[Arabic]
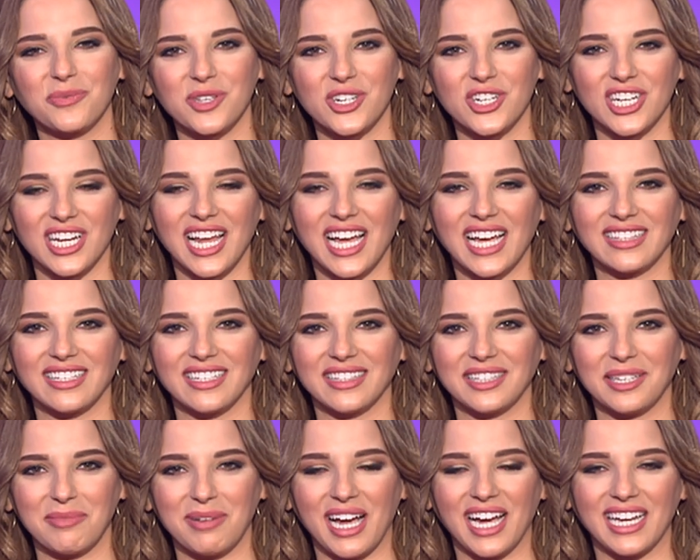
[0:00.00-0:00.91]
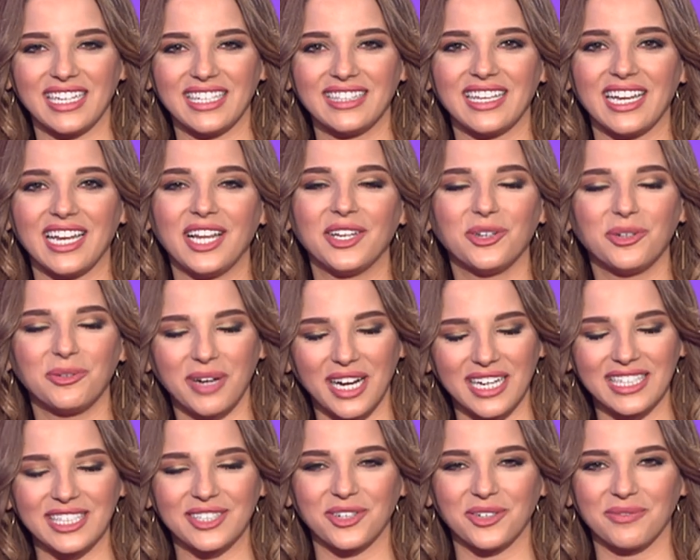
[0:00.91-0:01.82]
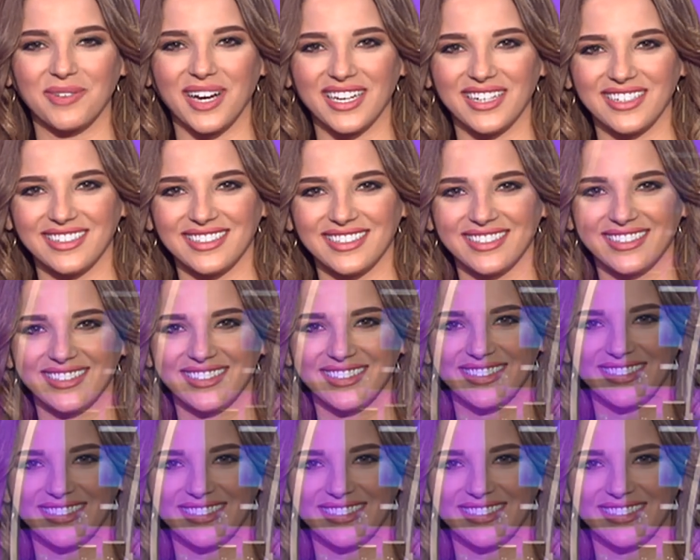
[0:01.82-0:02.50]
وبنرجع لحتى نتابع حلقتنا لليوم خليكم معنا